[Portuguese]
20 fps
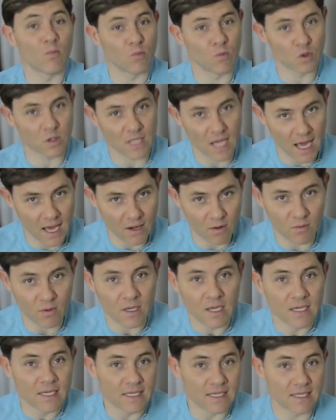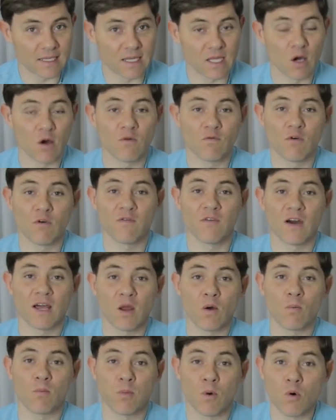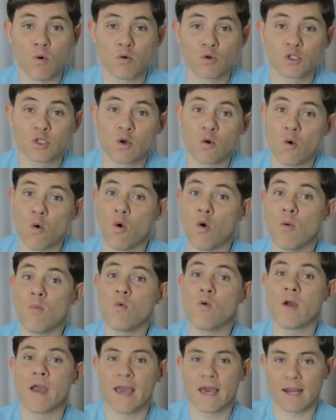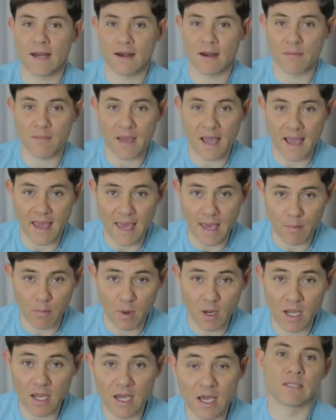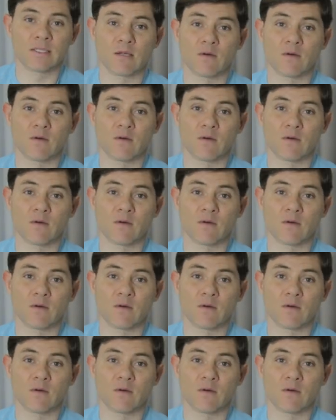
Mudaram. Então eu vou falar um pouco de como era na minha época.